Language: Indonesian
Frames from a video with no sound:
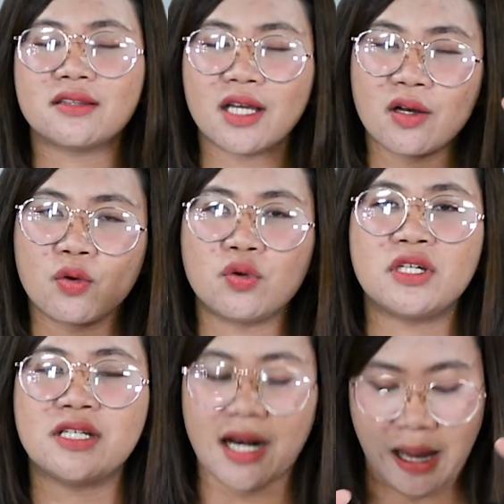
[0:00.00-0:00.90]

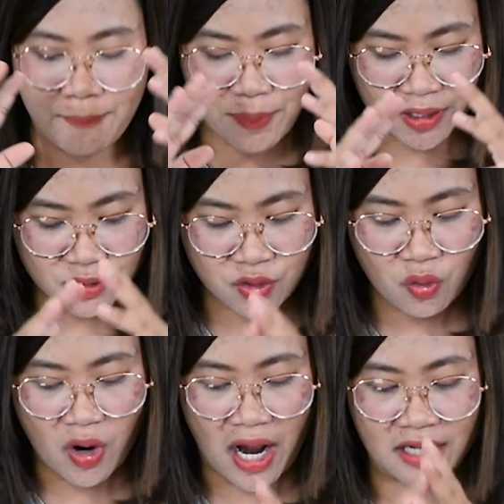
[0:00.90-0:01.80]
tekun di dalam
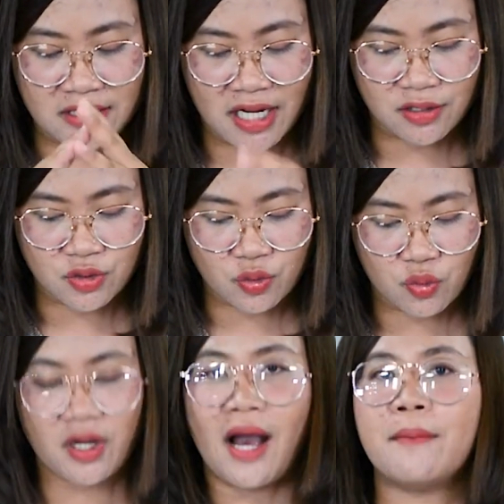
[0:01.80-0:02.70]
berdoa dan
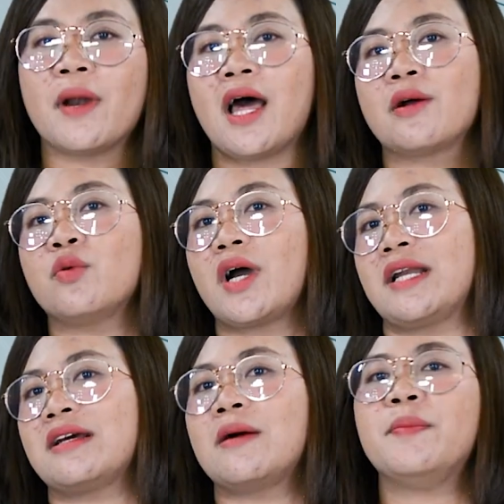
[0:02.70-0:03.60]
juga
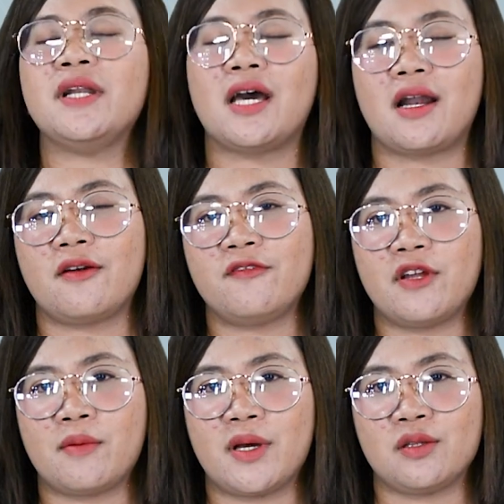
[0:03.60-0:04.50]
melakukan kebenaran
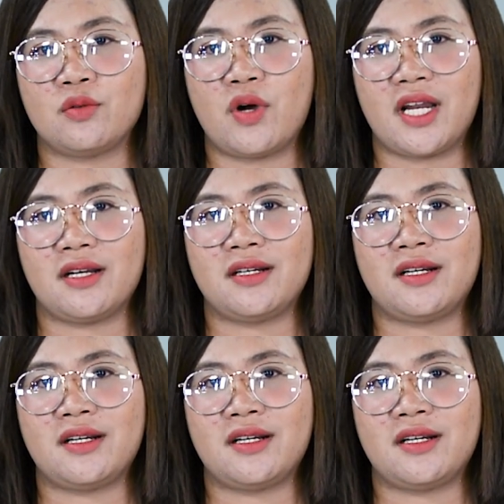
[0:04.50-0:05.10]
firman Tuhan.